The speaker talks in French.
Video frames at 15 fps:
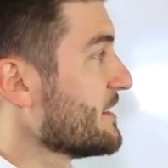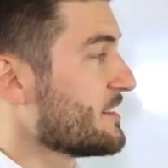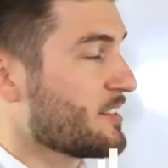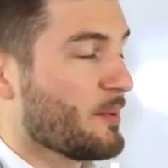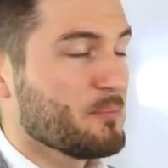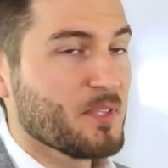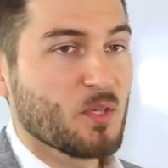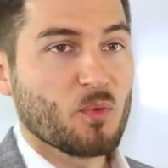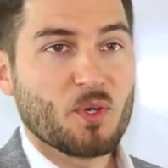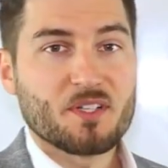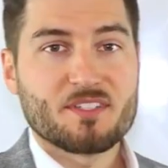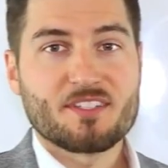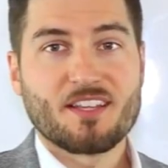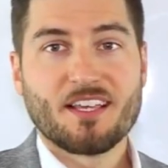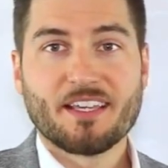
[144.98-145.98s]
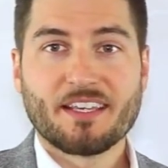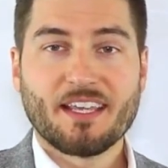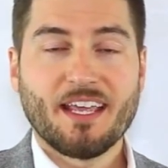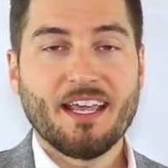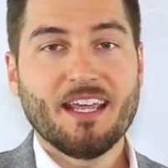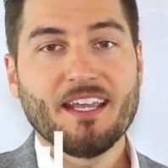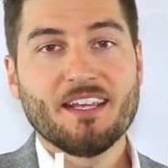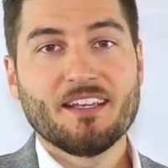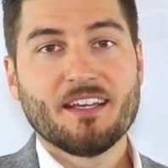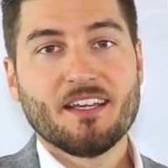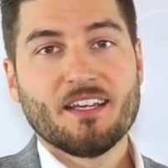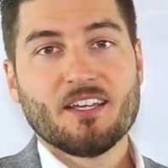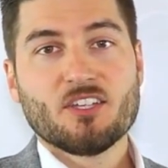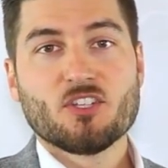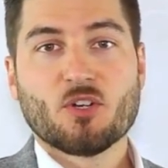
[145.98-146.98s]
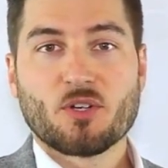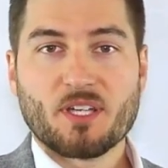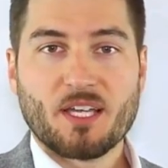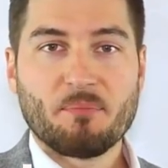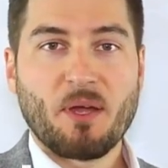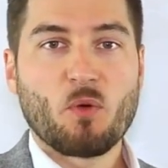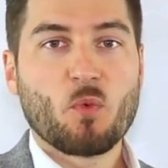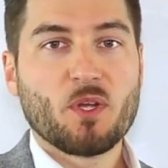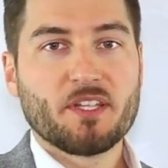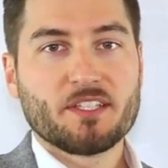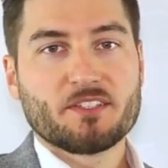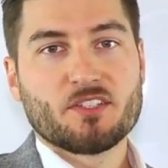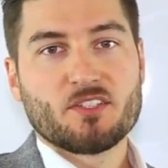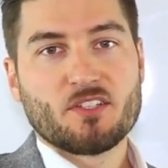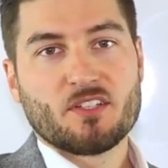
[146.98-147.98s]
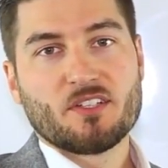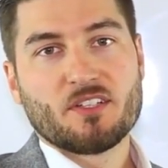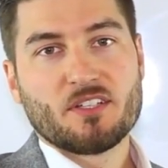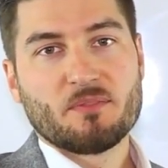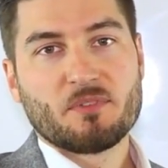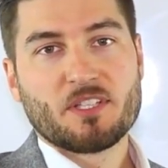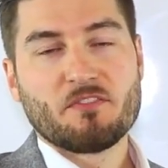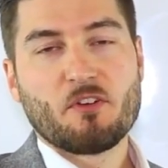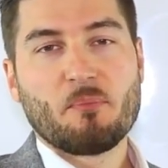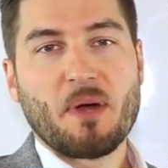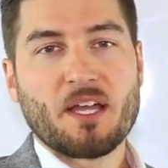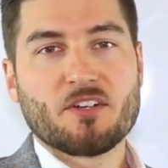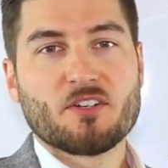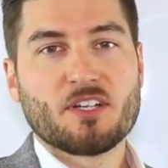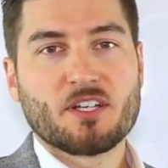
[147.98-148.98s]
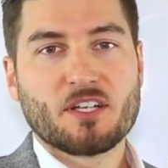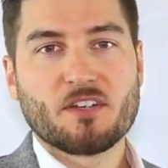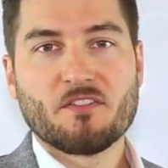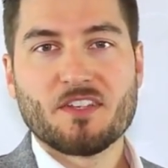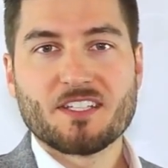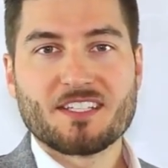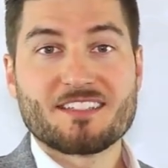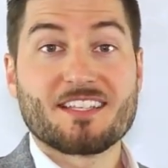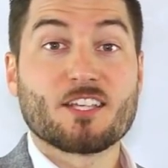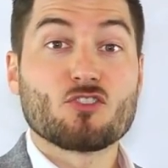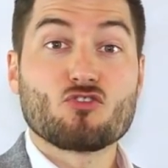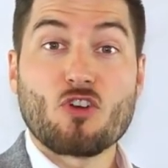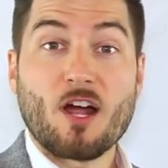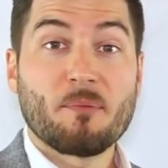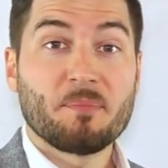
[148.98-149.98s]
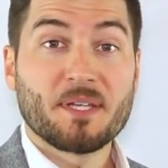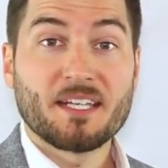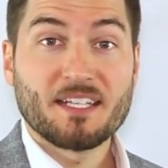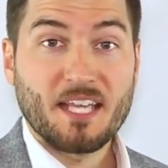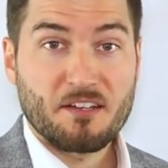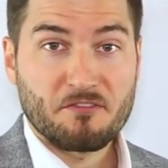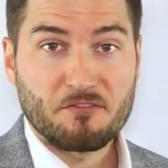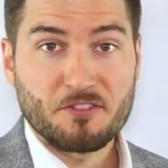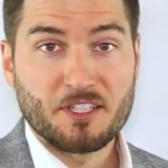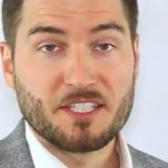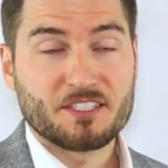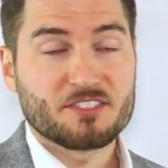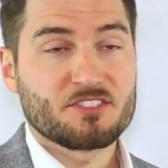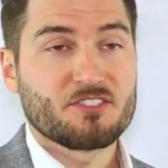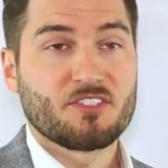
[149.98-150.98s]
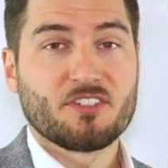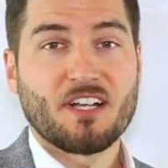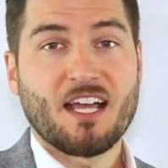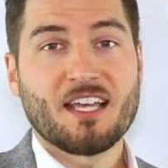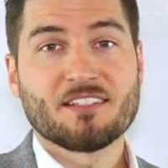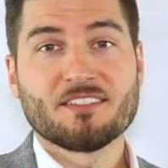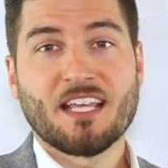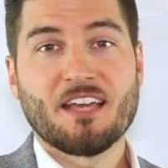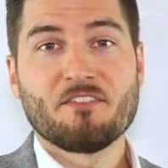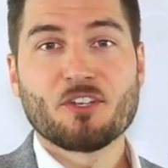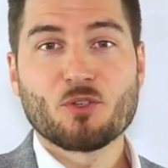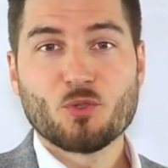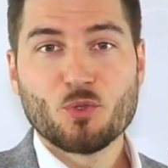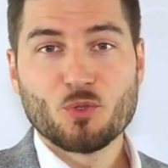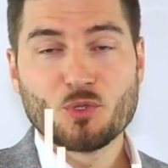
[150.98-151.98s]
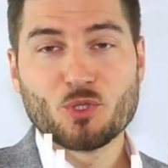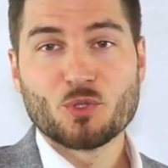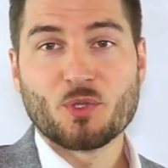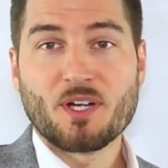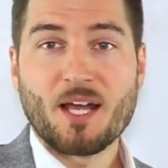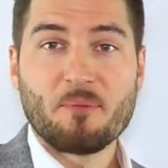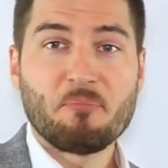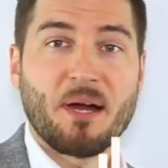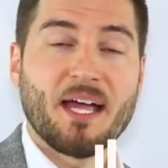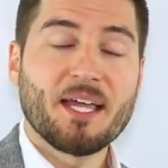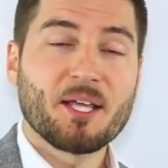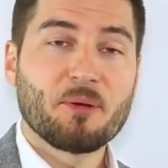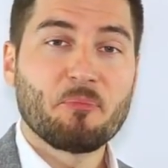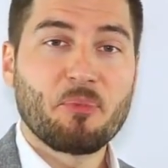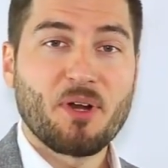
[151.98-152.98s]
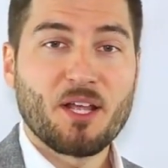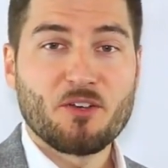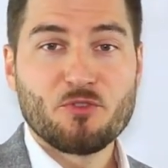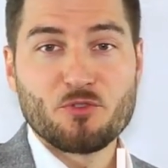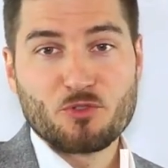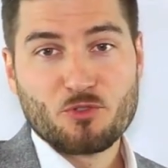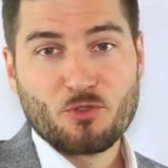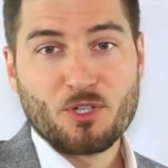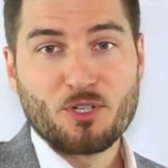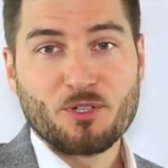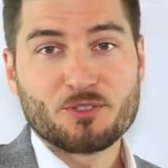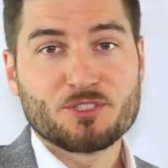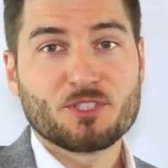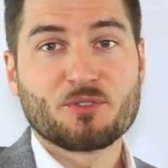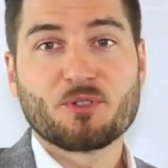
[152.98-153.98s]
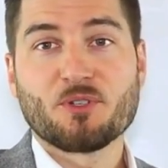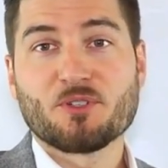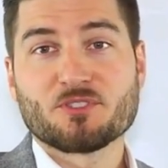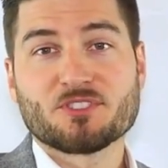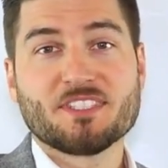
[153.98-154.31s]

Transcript: Soyez prêt à sacrifier un désir qui a un inconvénient mineur sur votre vie, comme laisser tomber Netflix, ne pas avoir euh, Hulu ou ne pas acheter un tout nouveau grill pour faire pousser un